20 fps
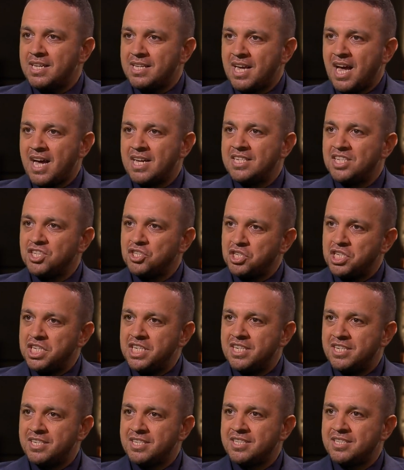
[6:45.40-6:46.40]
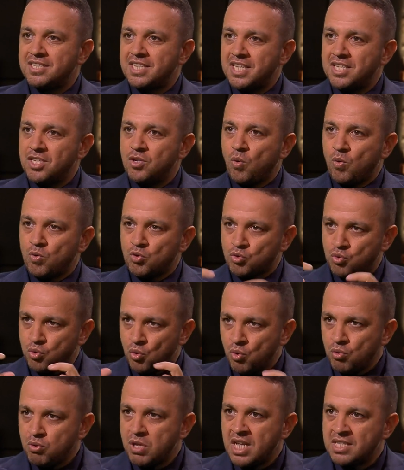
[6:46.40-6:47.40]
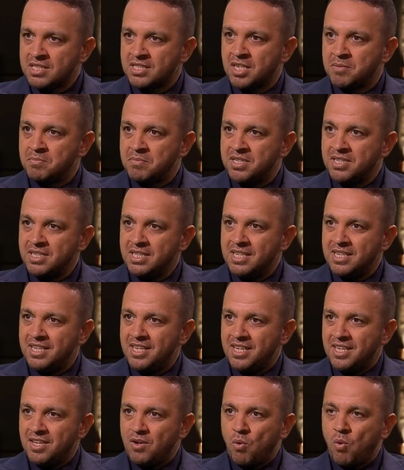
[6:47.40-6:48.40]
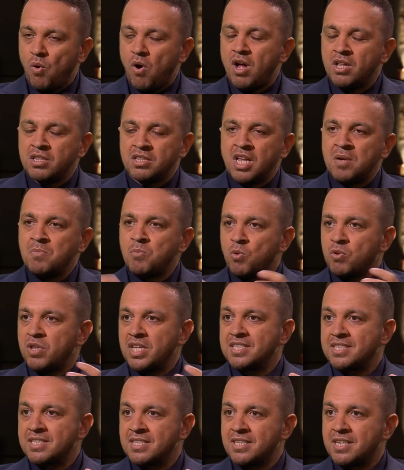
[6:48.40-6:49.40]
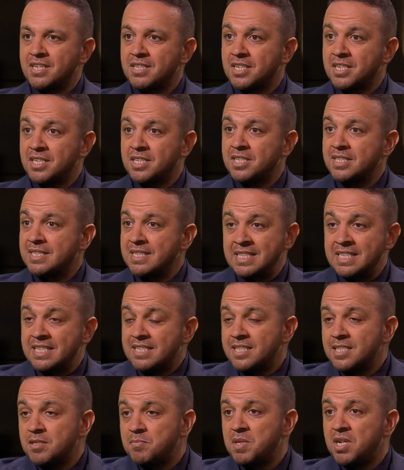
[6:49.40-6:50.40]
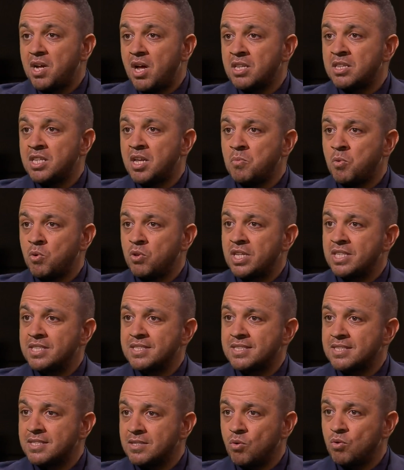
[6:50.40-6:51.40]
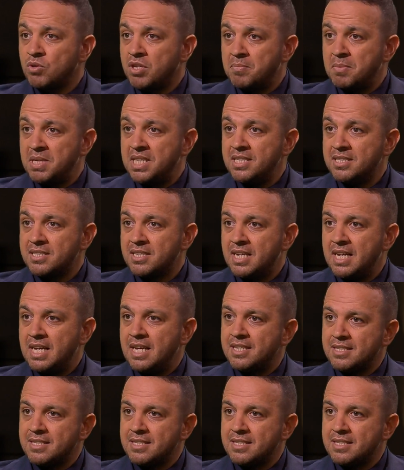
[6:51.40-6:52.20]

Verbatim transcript: Yani şiirdeki o çoğul anlamı, o anlam olasılıkları da sınırsız bir anlam olasılığı olabilir.